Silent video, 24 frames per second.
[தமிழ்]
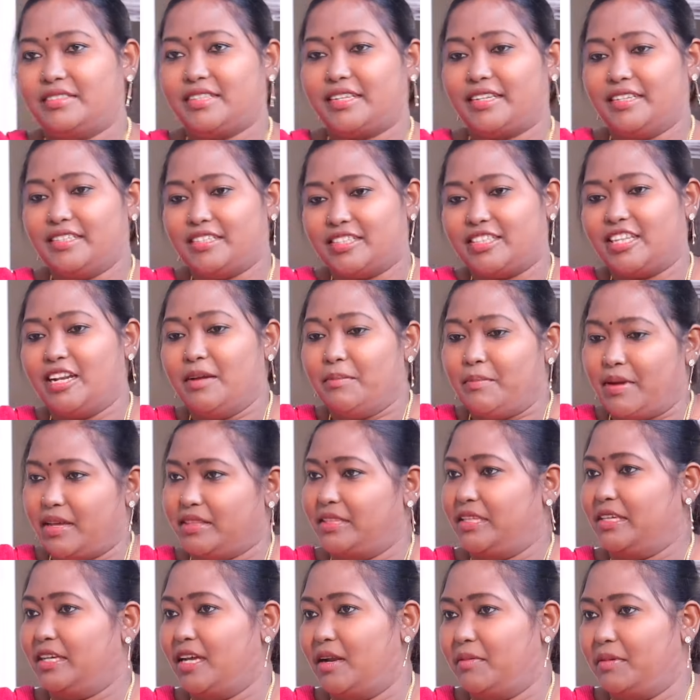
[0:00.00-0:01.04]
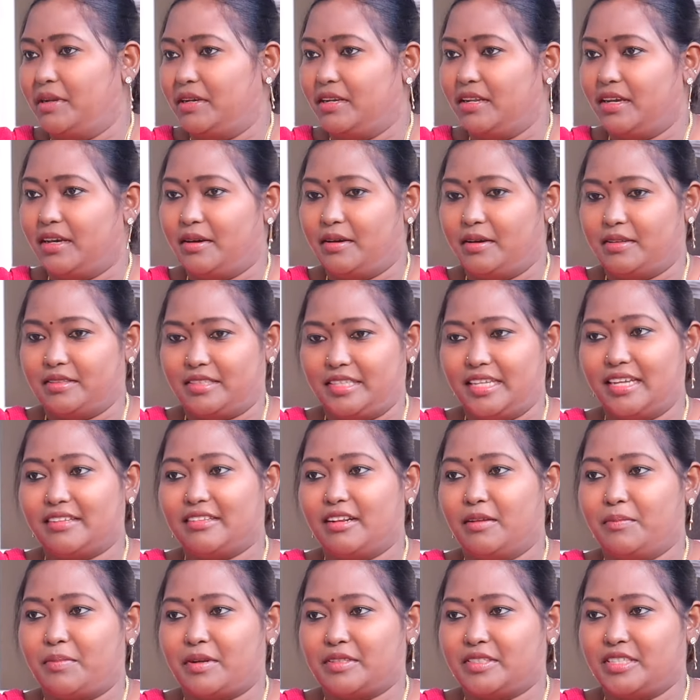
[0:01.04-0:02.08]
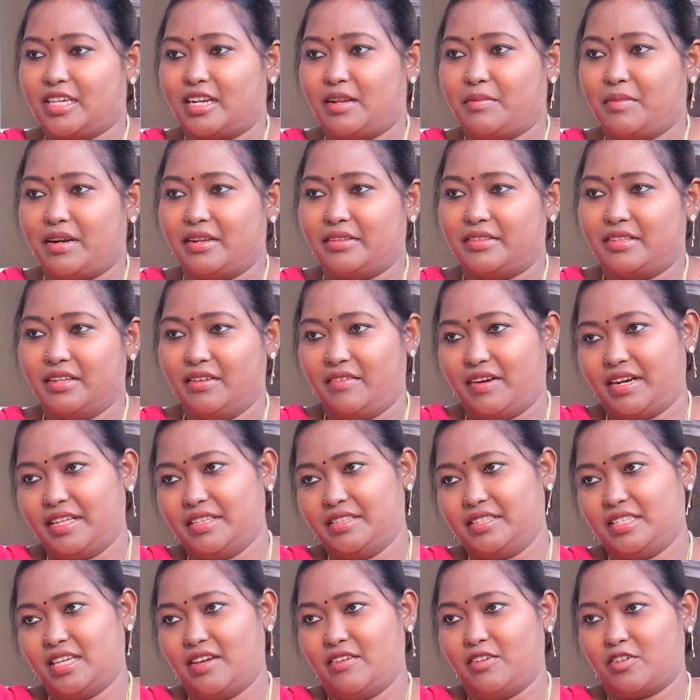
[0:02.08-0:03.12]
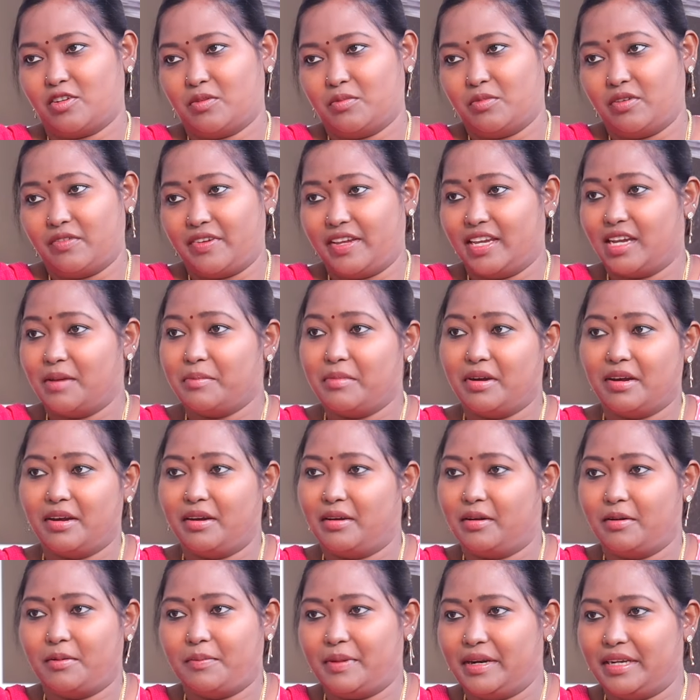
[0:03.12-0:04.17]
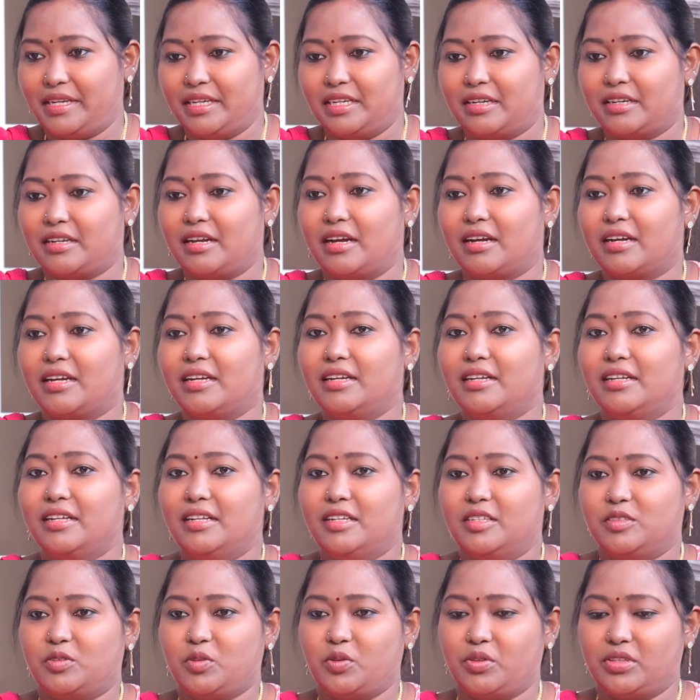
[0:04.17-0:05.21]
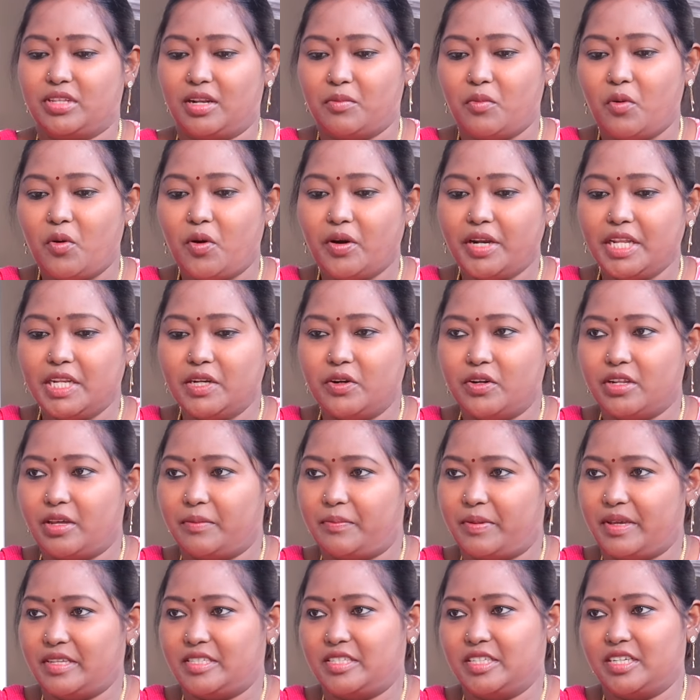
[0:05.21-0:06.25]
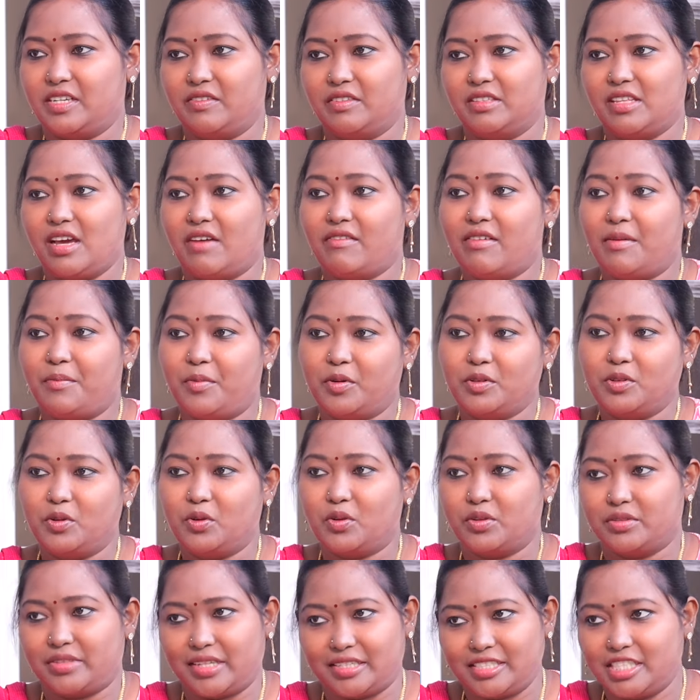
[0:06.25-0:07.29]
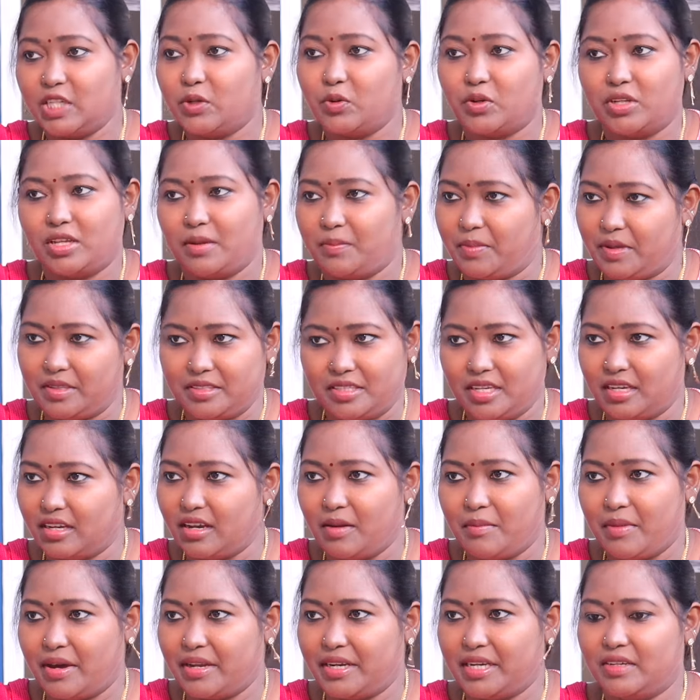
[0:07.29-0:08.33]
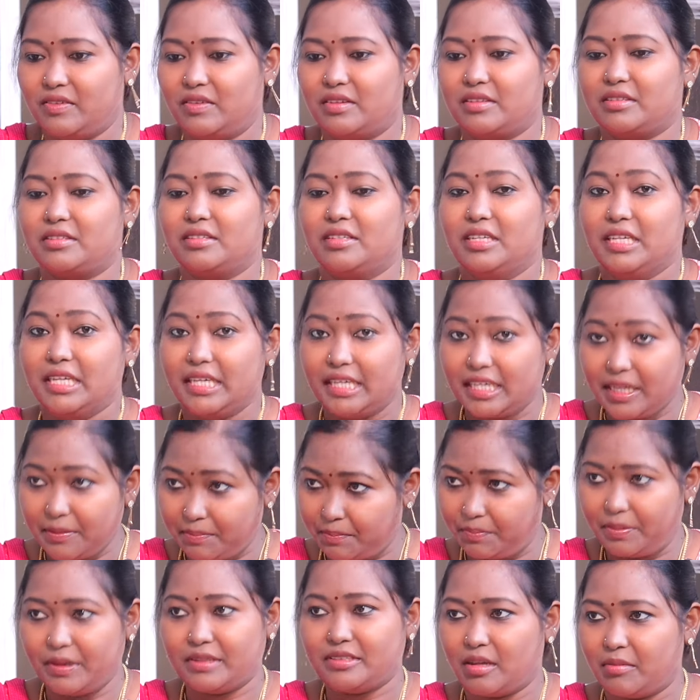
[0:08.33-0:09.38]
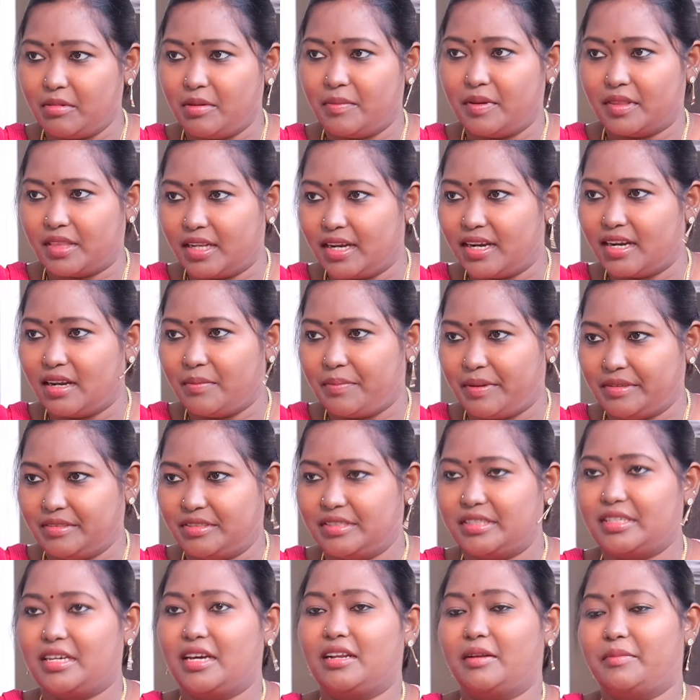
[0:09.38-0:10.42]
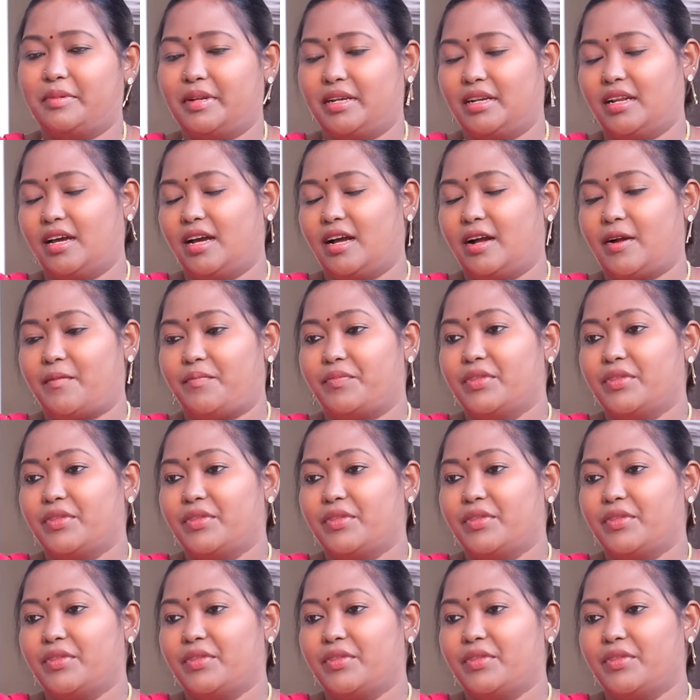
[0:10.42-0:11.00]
சார் இன்றைய தினம் பார்த்தீங்க அப்படின்னா தேர்தல் பிரச்சாரமானது வட இந்தியாவில் ரொம்ப வேகமாக பண்ணிக்கிட்டு இருக்காங்க ஸோ இதில் மோடியினுடைய பேச்சுகள் வந்து அவ்வப்போது ஒரு சர்ச்சைக்குரிய பேச்சாக மாறிட்டு வருது இப்போ சமீபத்தில் என்ன பேசியிருக்காரு அப்படின்னா